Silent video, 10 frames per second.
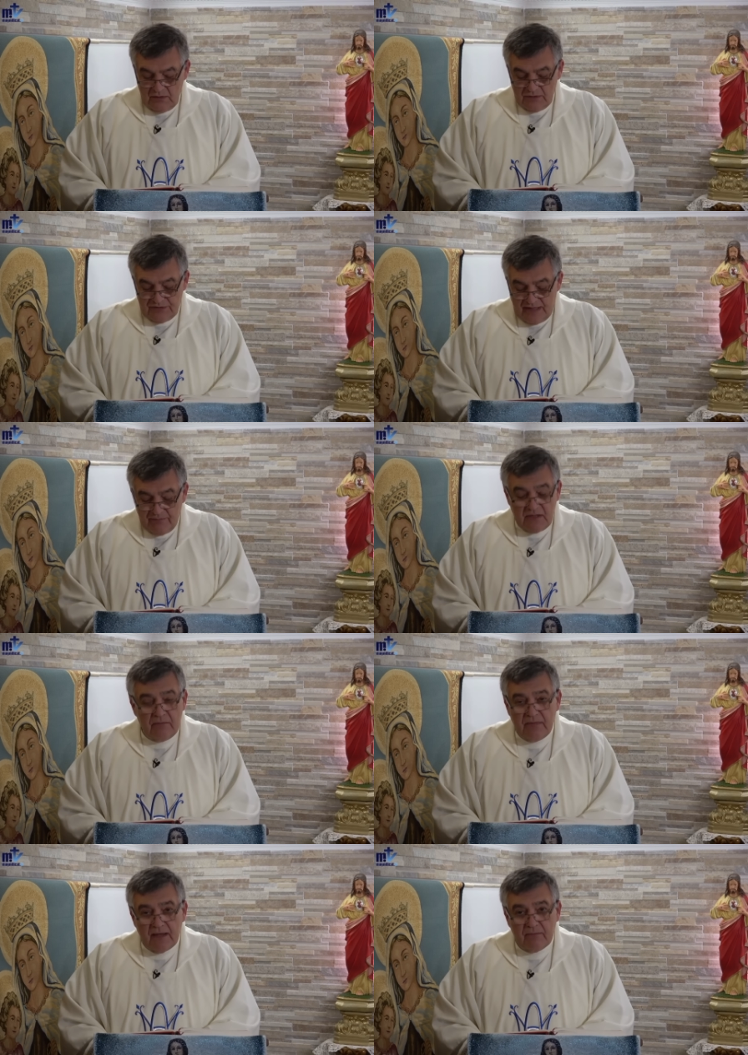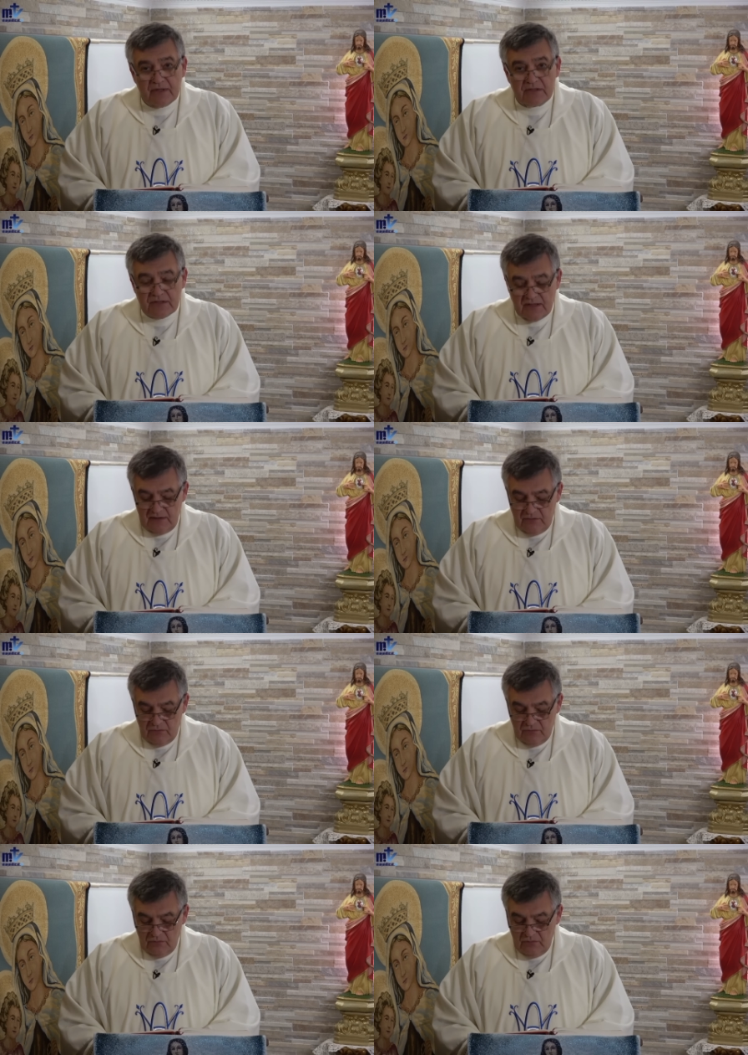Si a mí me han perseguido,